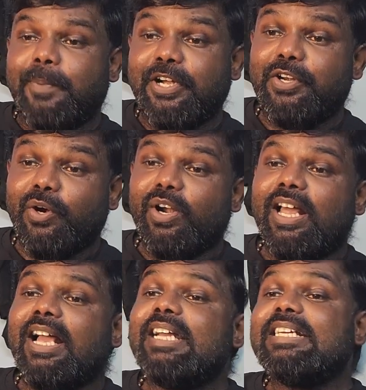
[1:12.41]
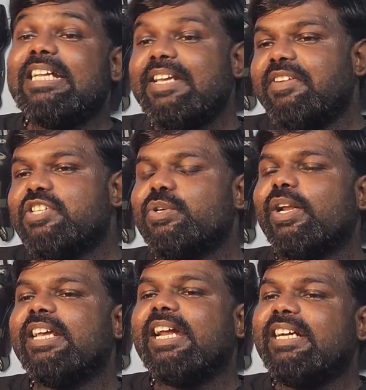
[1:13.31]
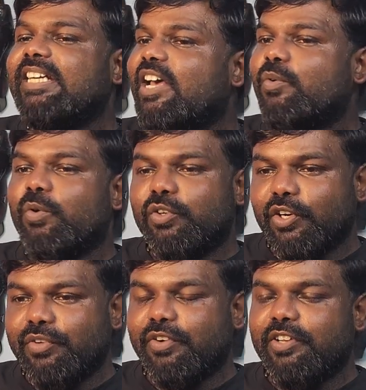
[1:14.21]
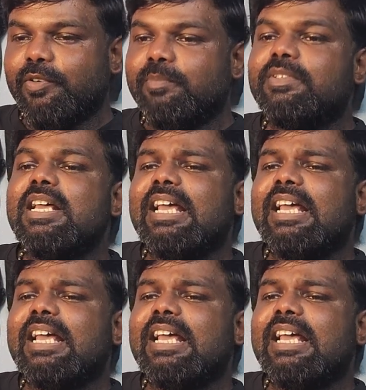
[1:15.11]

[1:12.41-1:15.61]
பெட்ரோல்ல டிவிஎஸோட என்டார் ஒன் டுவெண்ட்டி ஃபைவும்